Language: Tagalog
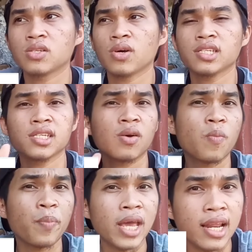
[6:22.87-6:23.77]
So, kasi
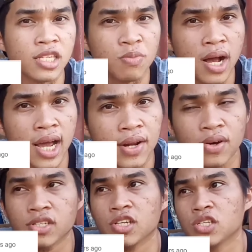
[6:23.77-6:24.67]
yung pellets, mga
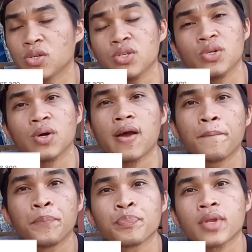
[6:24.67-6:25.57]
kanogs, is yun yung
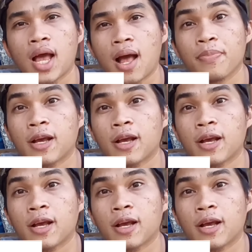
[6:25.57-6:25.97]
um,